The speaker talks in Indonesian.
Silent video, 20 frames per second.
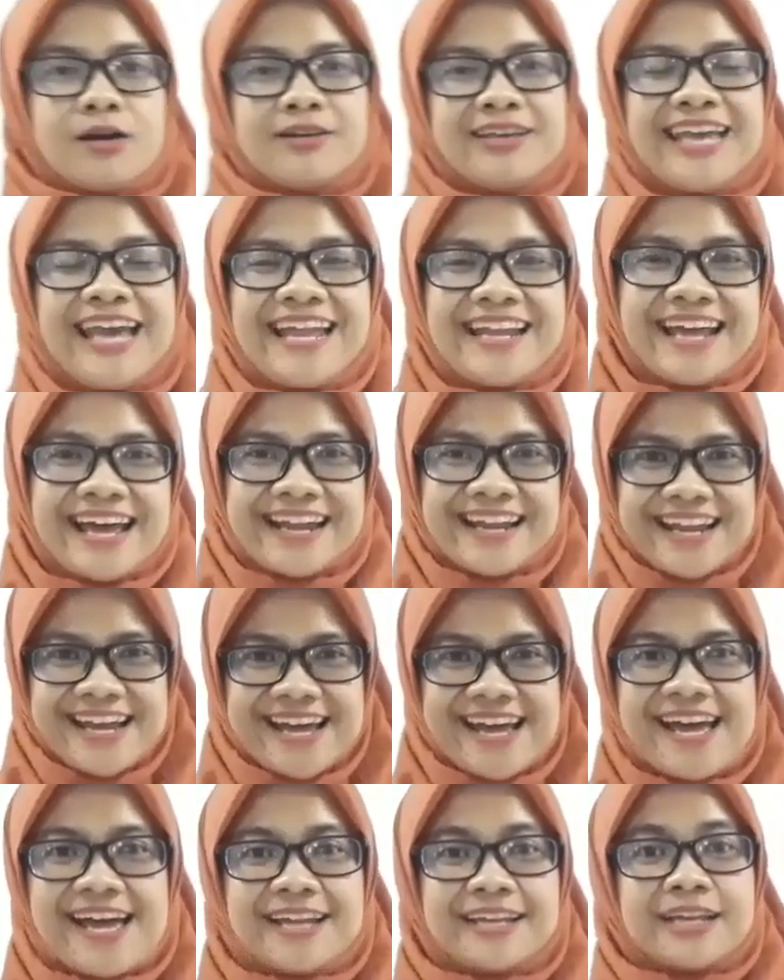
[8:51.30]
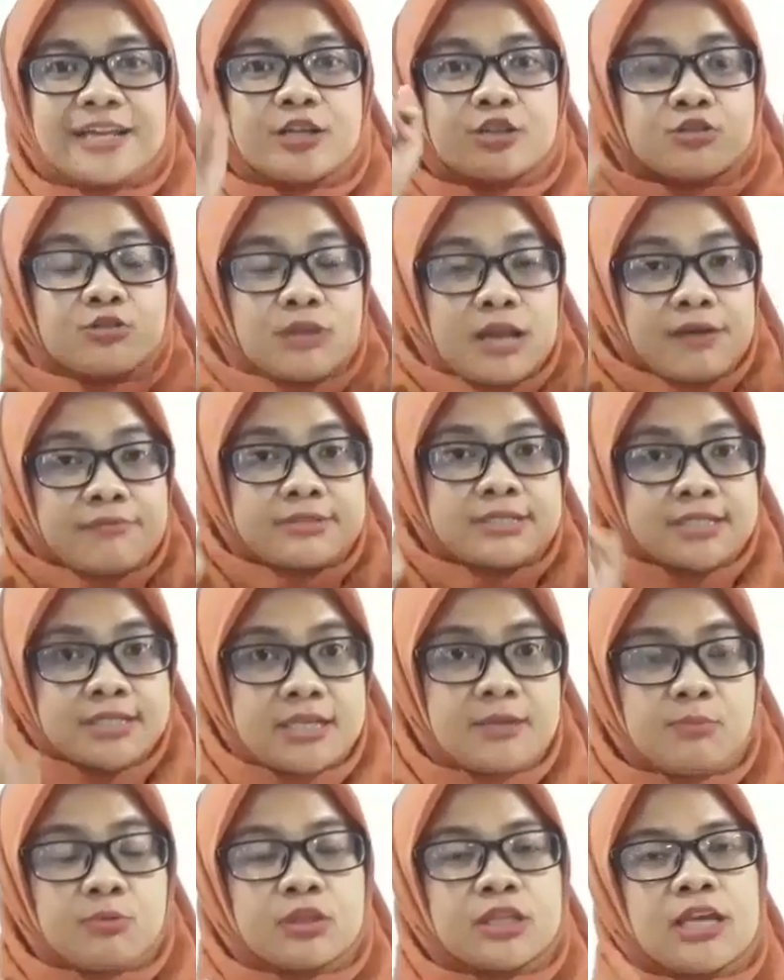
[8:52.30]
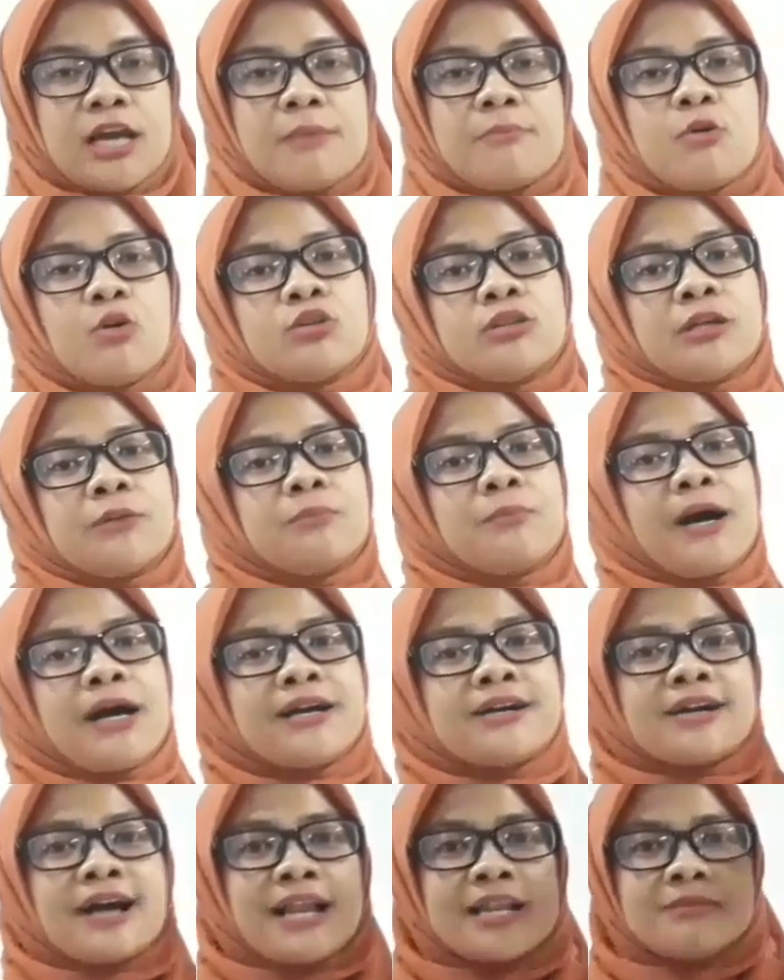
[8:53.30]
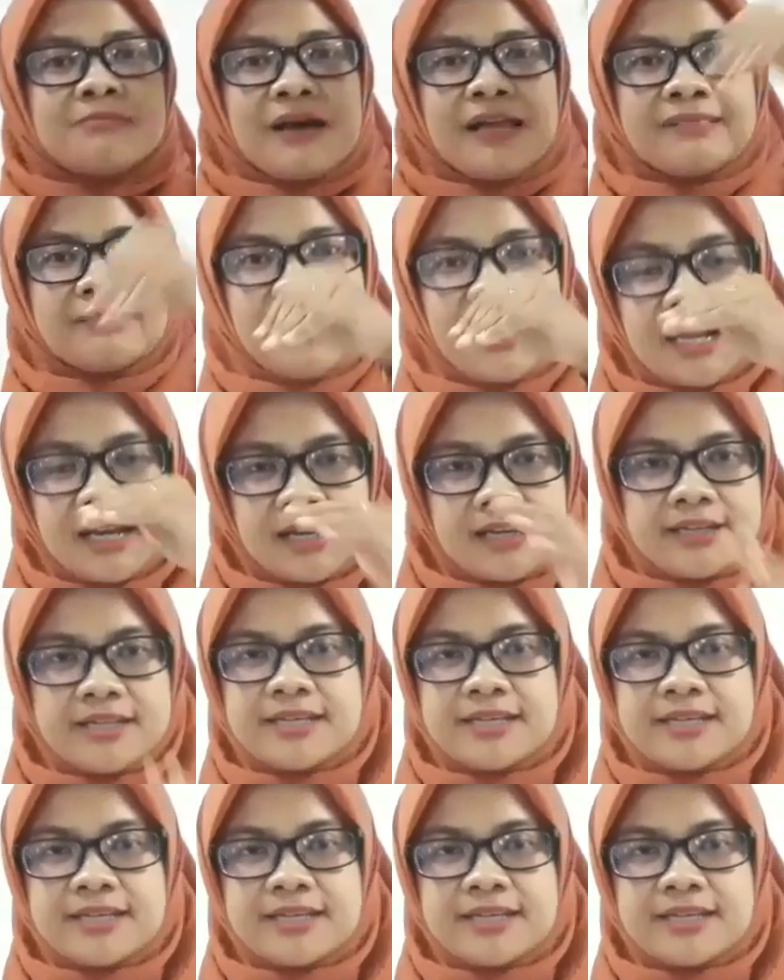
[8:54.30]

Oke anak-anak, dari Sulawesi Butika mau terbang ke Kalimantan.